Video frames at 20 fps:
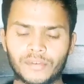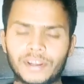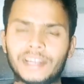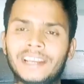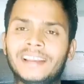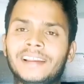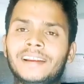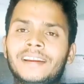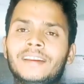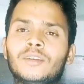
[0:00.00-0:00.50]
वी
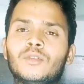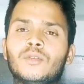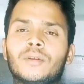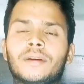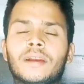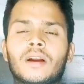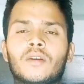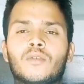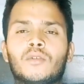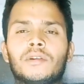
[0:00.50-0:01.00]
डी लेडी हो
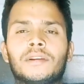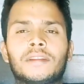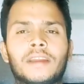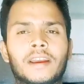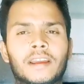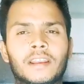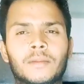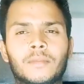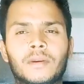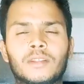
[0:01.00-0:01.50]
गया कॉलिन
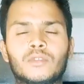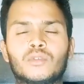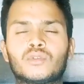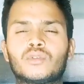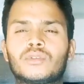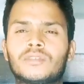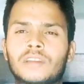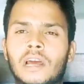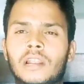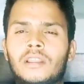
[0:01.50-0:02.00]
एग्रीमैन
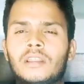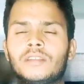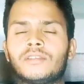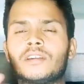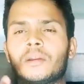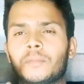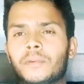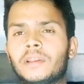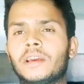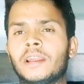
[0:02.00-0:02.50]
दोस्तों चार तीन
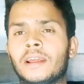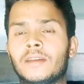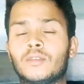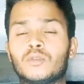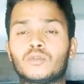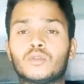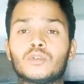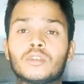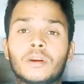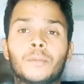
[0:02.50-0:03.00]
चार प्लेयर हैं
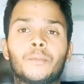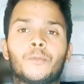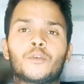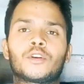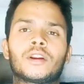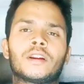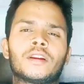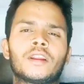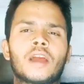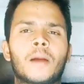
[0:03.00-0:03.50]
दोस्तों जो
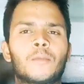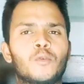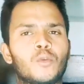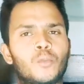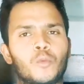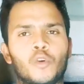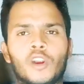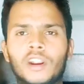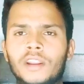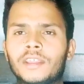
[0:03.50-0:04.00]
इंपॉर्टेंट हैं आपको
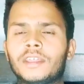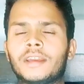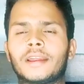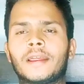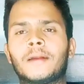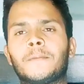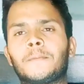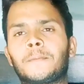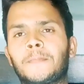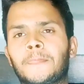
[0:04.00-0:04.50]
पॉइंट
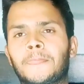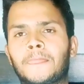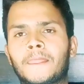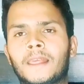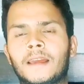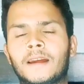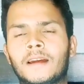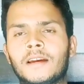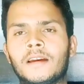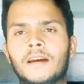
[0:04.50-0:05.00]
देंगे
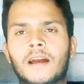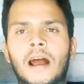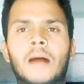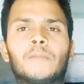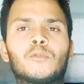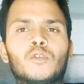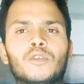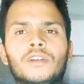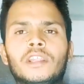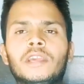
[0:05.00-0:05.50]

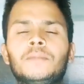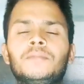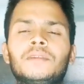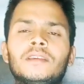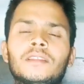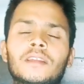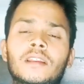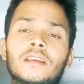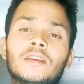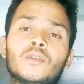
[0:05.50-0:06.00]
हमको टीम
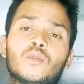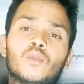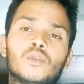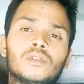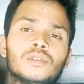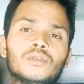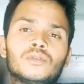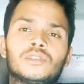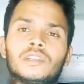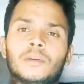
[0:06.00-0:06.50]
जीत रही है
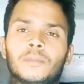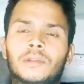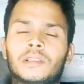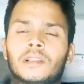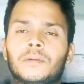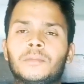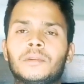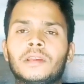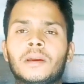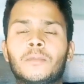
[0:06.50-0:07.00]
कौन सी उससे
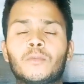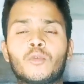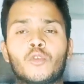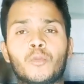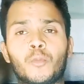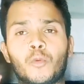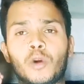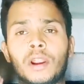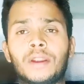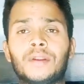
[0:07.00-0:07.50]
मतलब नहीं
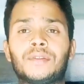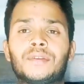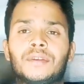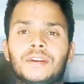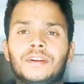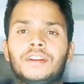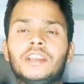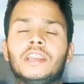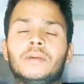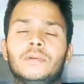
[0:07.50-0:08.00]
हमको पॉइंट
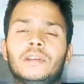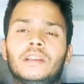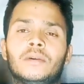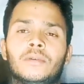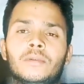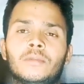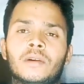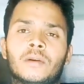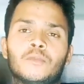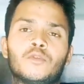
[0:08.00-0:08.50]
चाहिए ड्रीम
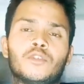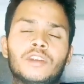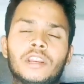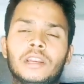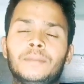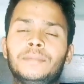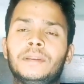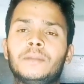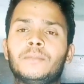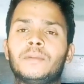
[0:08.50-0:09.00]
इलेवन में हमको
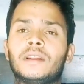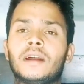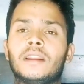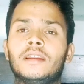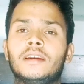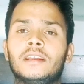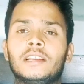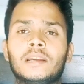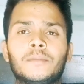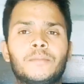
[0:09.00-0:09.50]
ड्रीम टीम
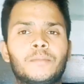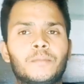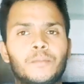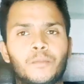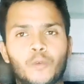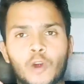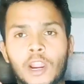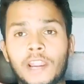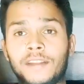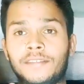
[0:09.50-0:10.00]
बनाने के लिए
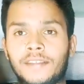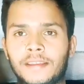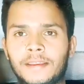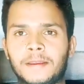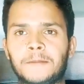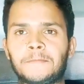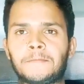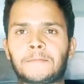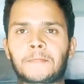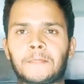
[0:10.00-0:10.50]
पॉइंट
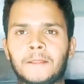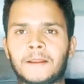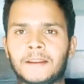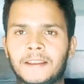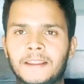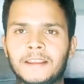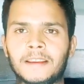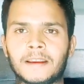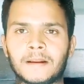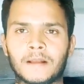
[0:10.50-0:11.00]
चाहिए
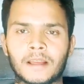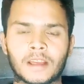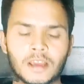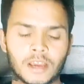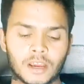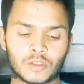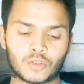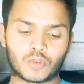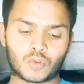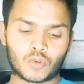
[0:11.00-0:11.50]
ठीक है
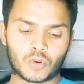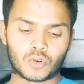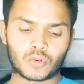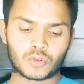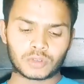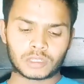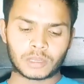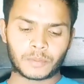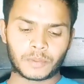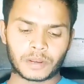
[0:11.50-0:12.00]
तो कौन
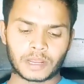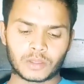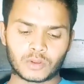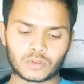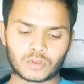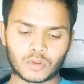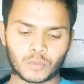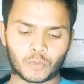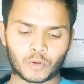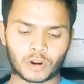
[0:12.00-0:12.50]
कौन से प्लेयर
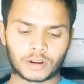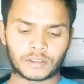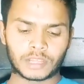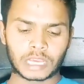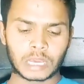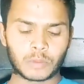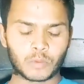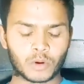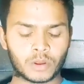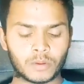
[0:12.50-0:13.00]
दोस्तों पॉइंट
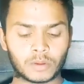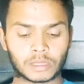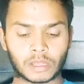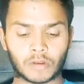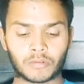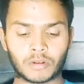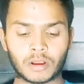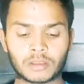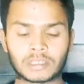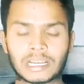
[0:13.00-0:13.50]
देंगे वो भी
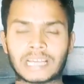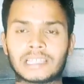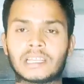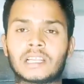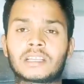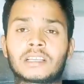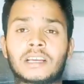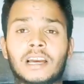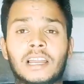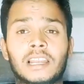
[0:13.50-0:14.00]
बताऊँगा साथ
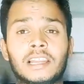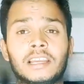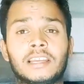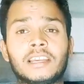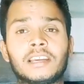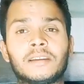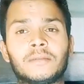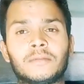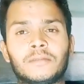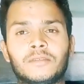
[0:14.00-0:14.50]
ही कल
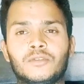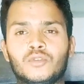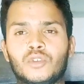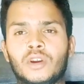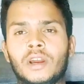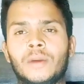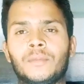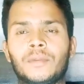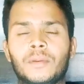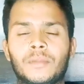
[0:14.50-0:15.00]
के जो
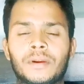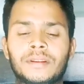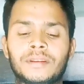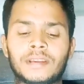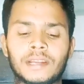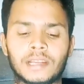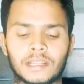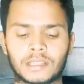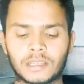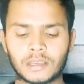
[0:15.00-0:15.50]
है हमने मैच
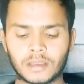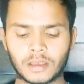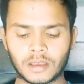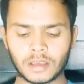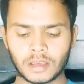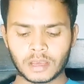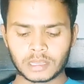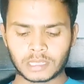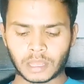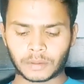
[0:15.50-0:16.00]
खेले थे
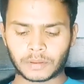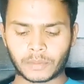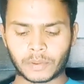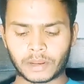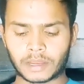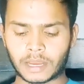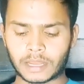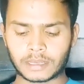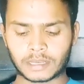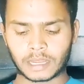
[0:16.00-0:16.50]
सबसे
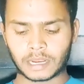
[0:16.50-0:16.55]
पहले कहा